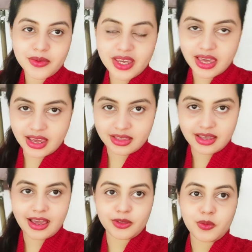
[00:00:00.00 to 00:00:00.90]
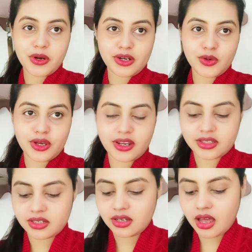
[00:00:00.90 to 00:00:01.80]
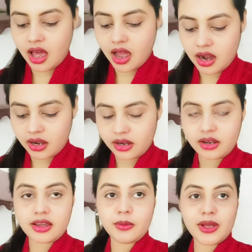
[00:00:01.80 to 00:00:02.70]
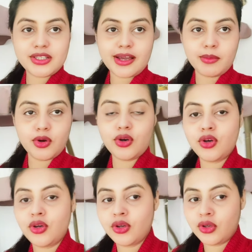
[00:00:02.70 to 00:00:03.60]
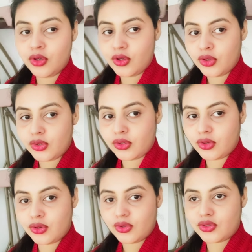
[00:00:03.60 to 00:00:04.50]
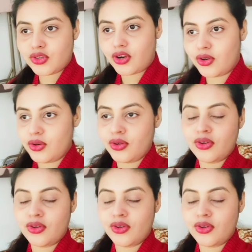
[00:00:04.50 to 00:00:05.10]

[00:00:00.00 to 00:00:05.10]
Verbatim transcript: আমি খেয়ে দিয়ে একদম রেডি হয়ে গেছি আর এবার যাব তো চলো